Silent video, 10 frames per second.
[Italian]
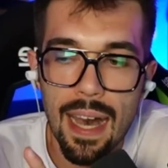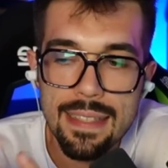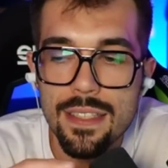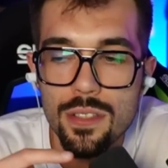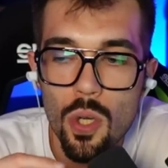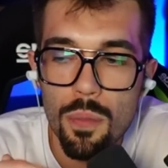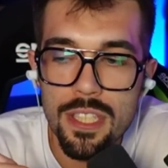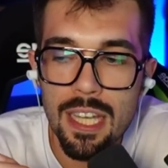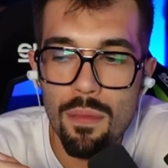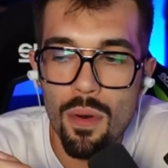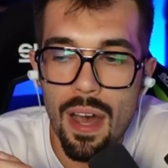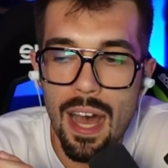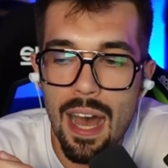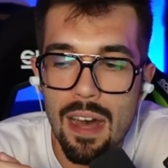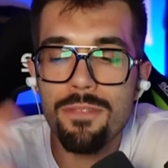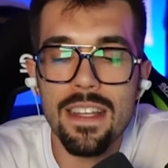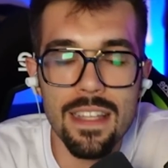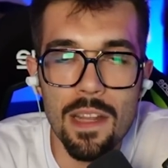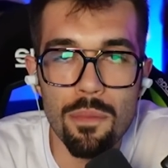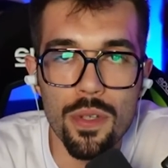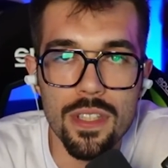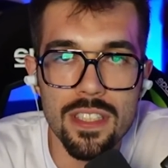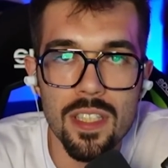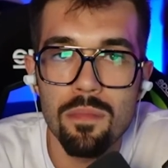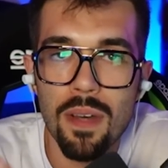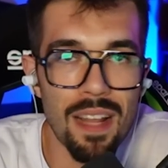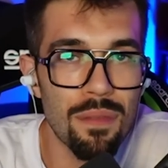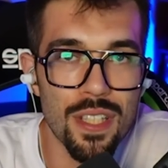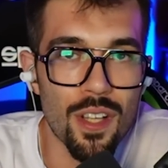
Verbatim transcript: adesso cominciamo a fare delle ipotesi, parliamo di